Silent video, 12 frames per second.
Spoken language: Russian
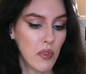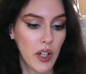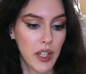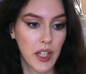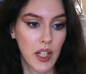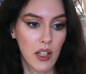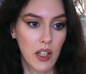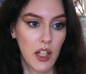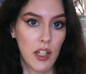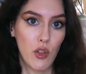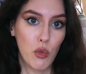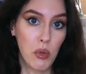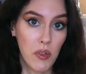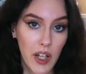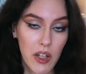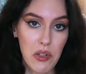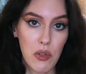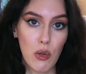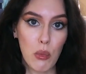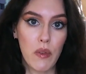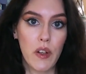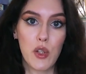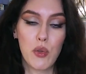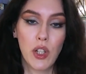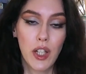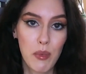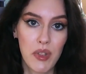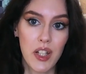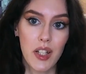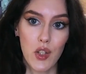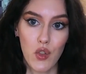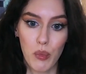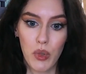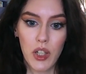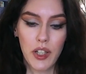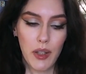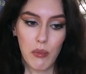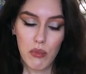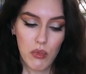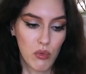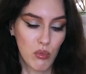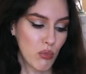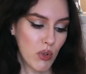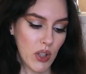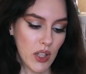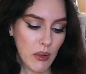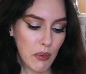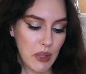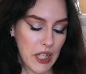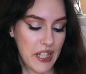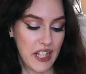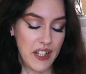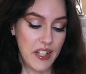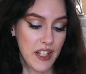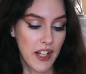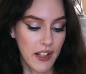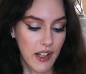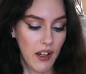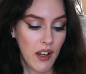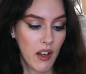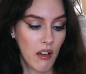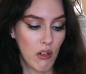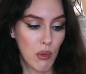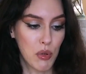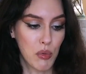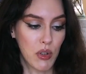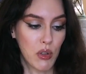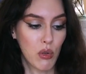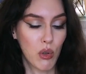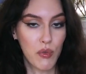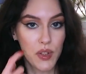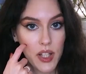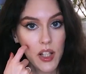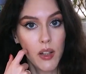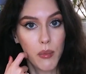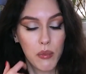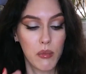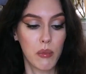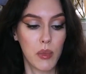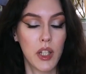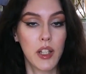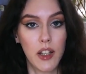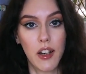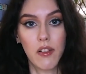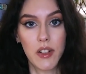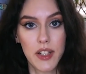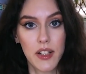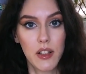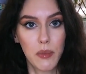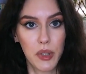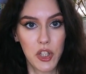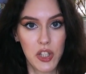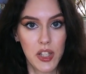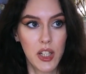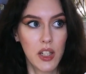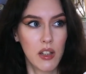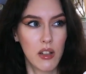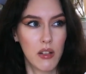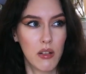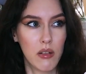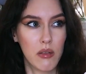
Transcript: Бывают дни, когда я не умываюсь, или умываюсь другим средством, или там ну, как-то третье, десятое. В общем-то, но в целом мне, да, хватило почти,